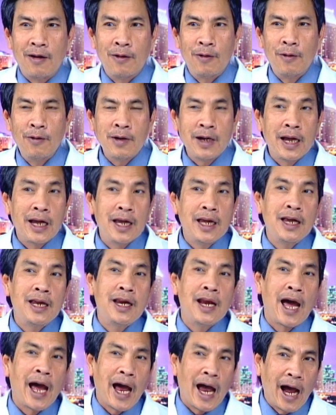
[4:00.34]
hút khi
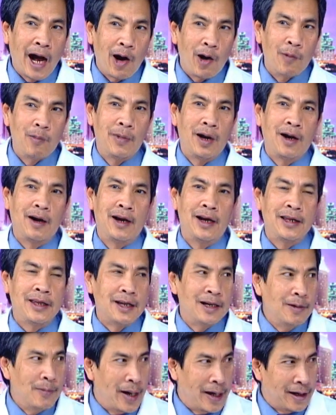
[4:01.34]
nào mà gọi là
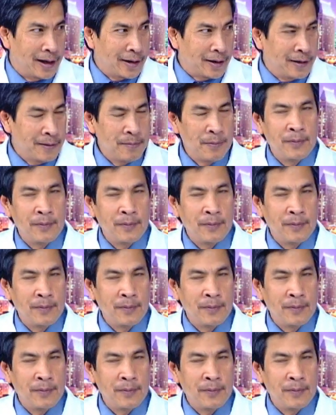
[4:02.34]
chữa bệnh thôi.